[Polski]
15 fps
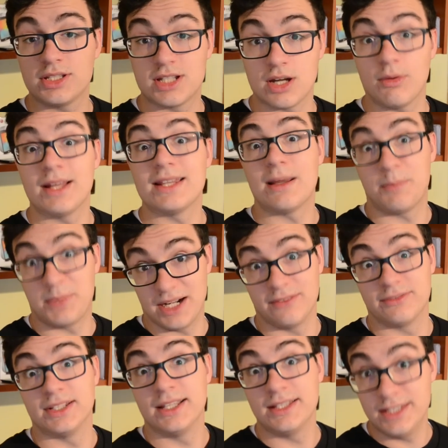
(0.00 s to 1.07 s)
działa
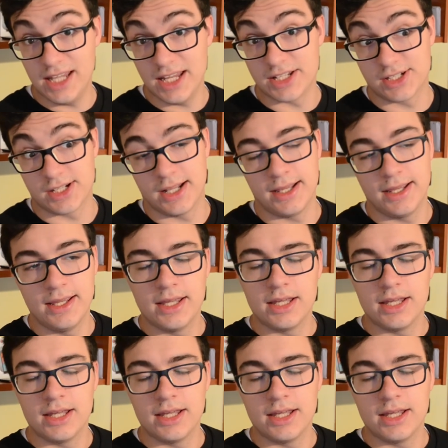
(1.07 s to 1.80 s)
naprawdę nieźle.